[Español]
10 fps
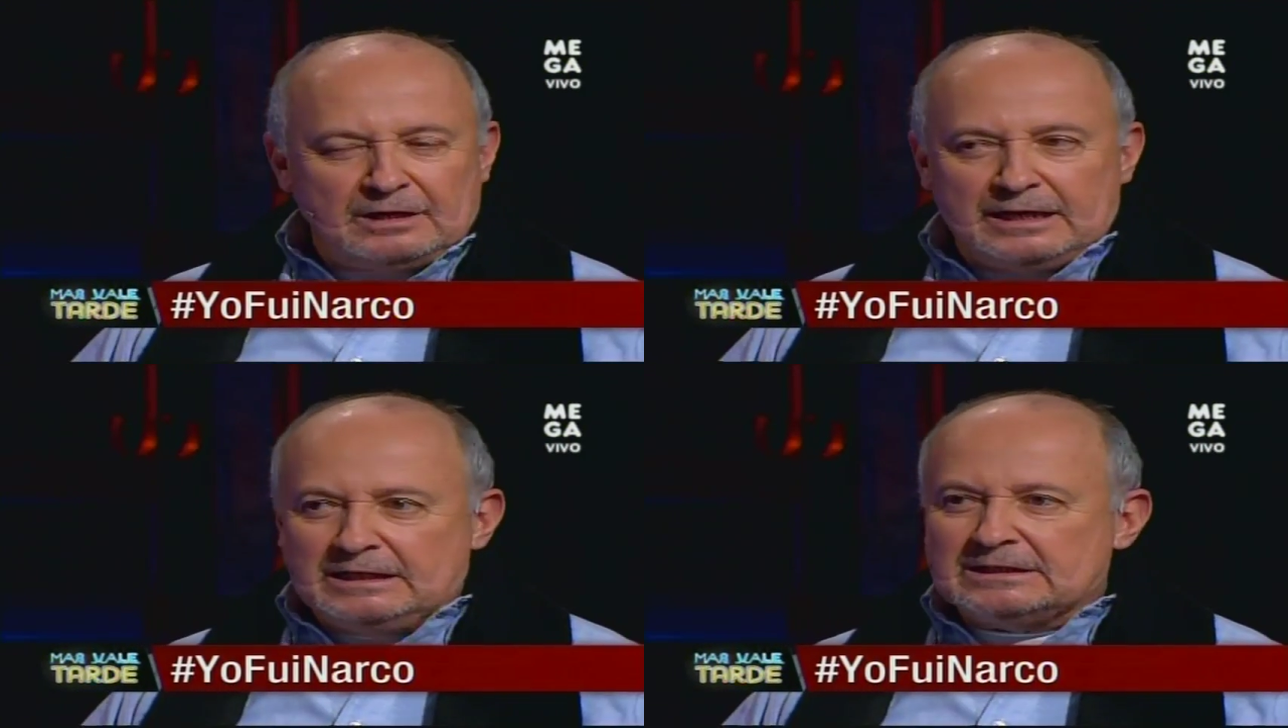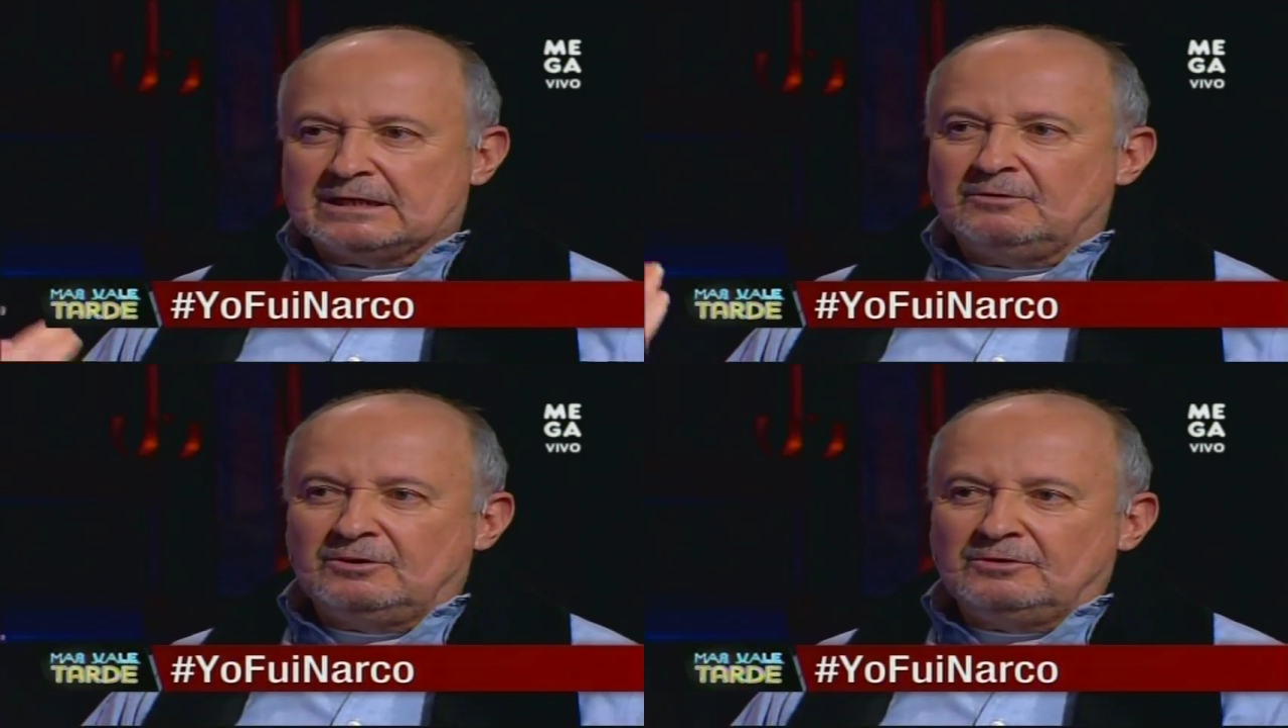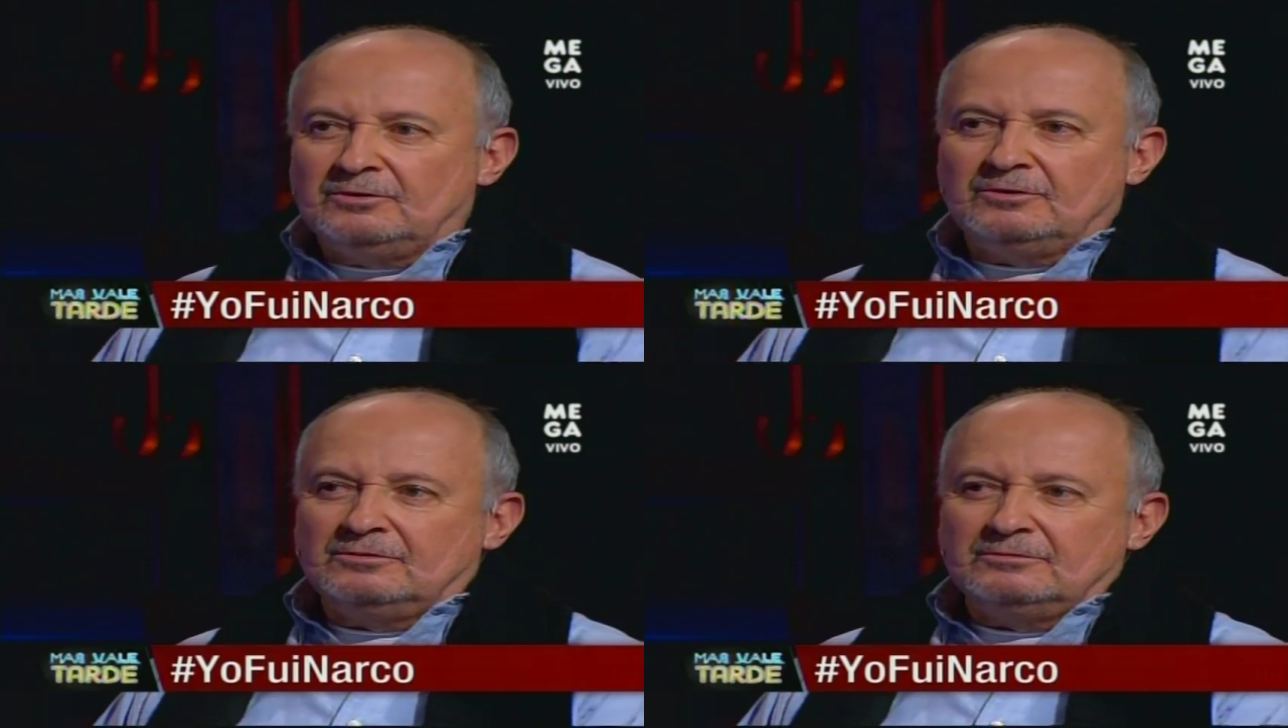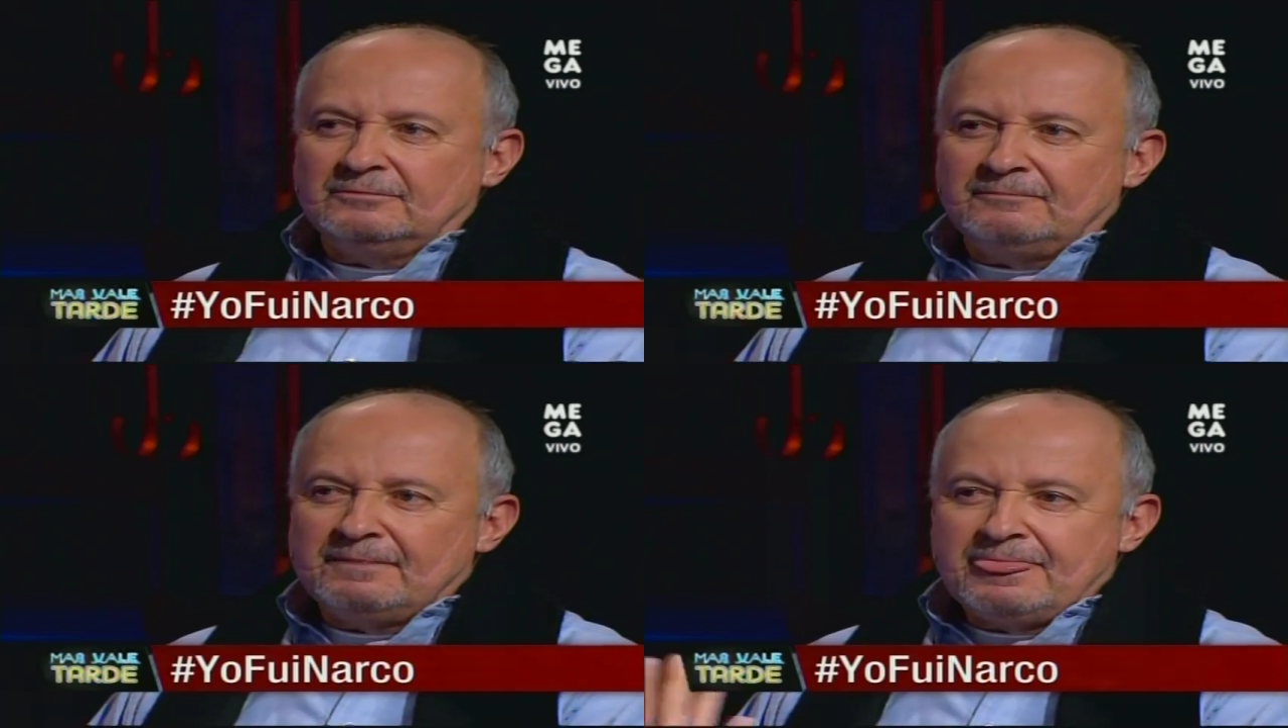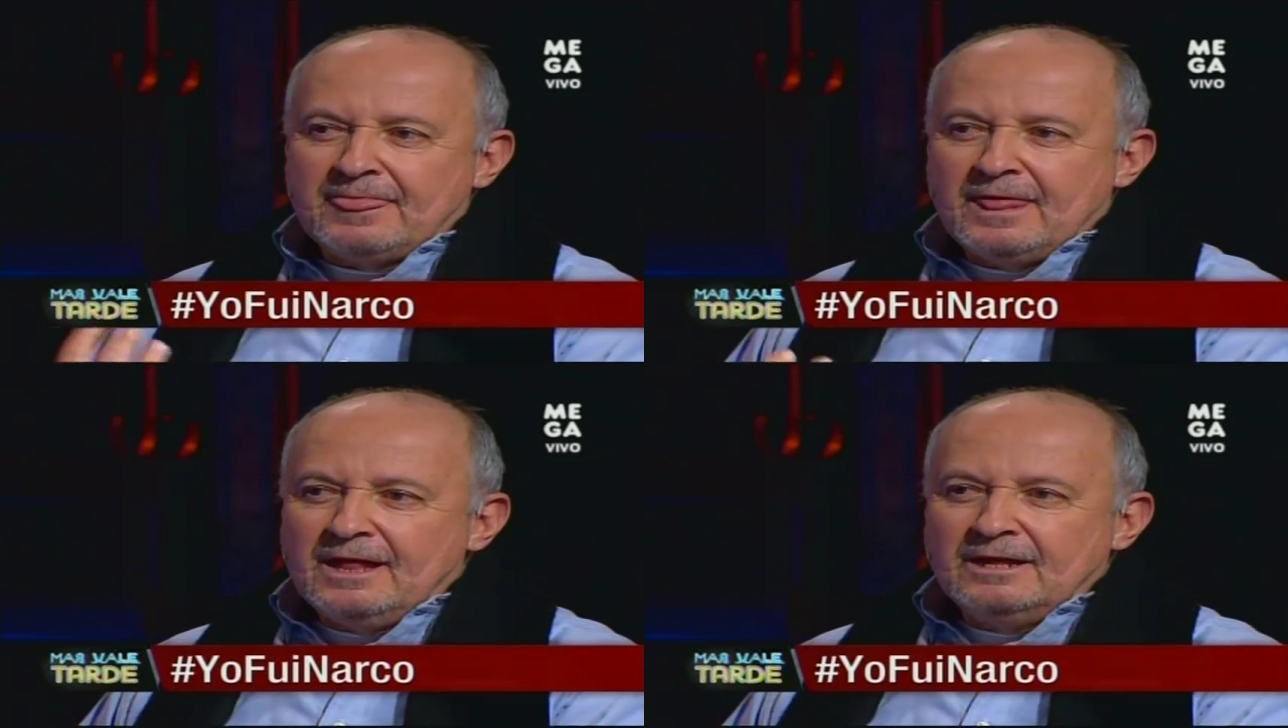No, en esa reunión no. ¿No había
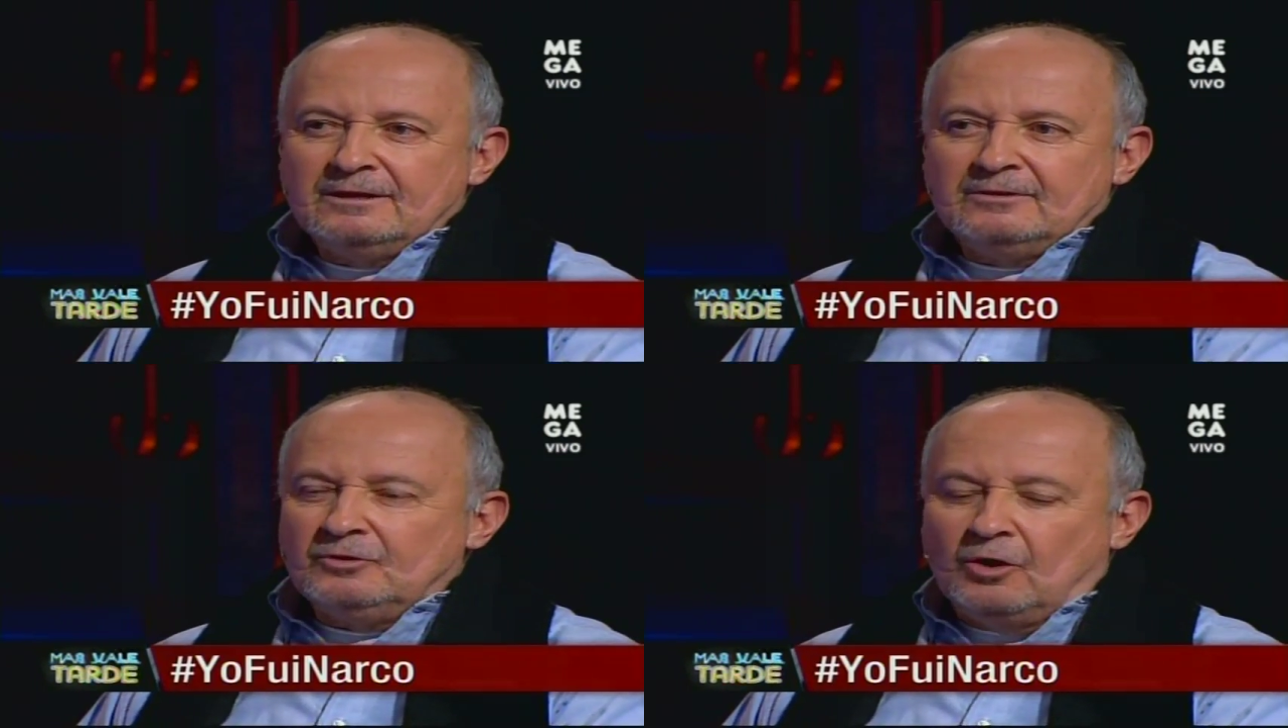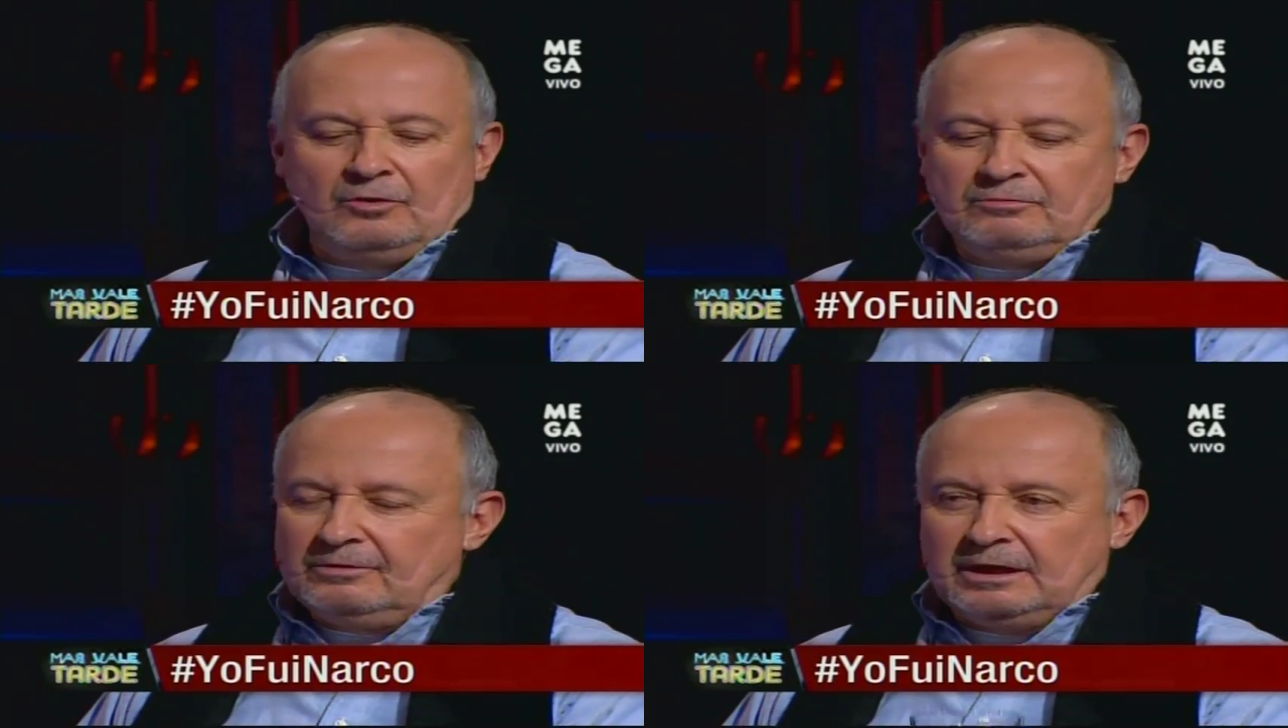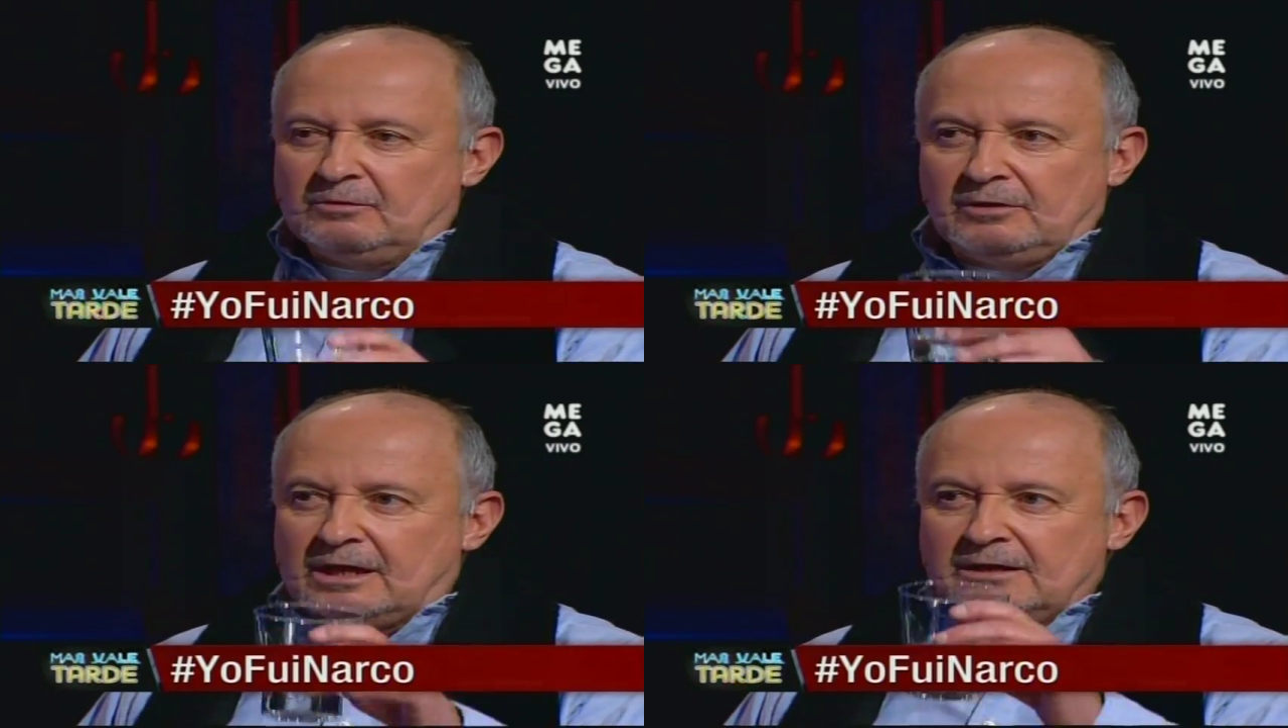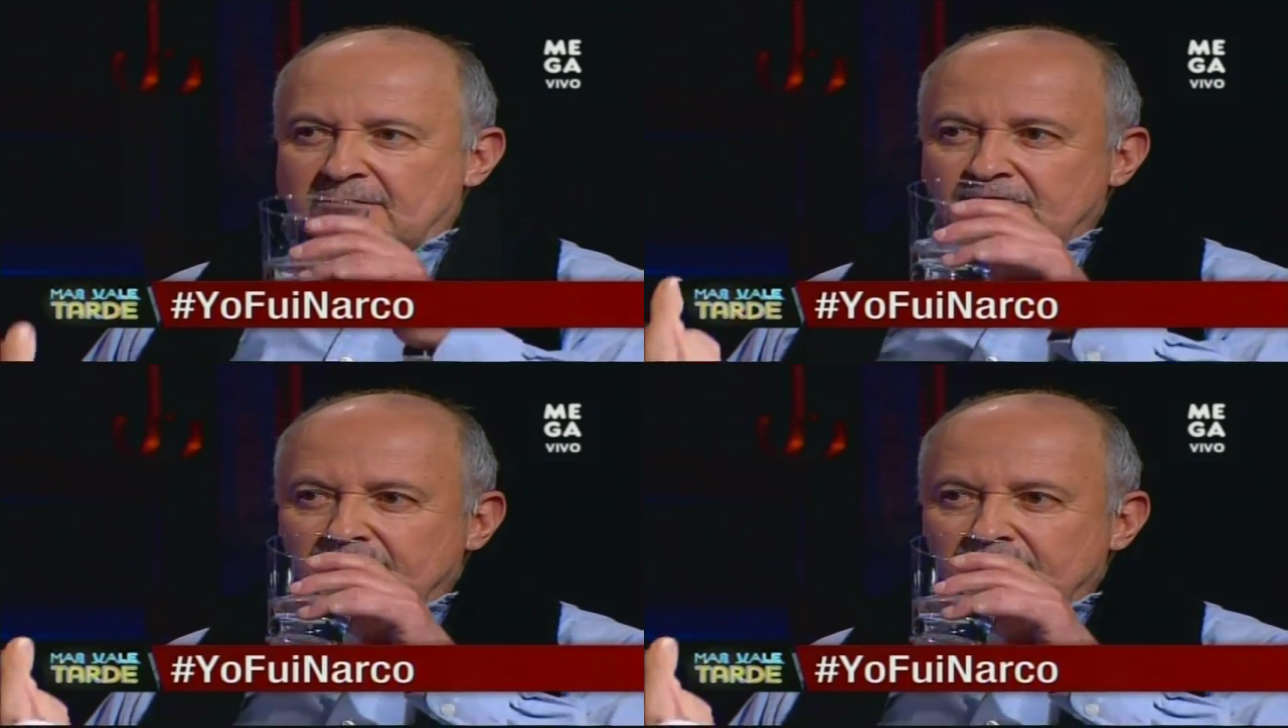armas de fuego? No, ninguna.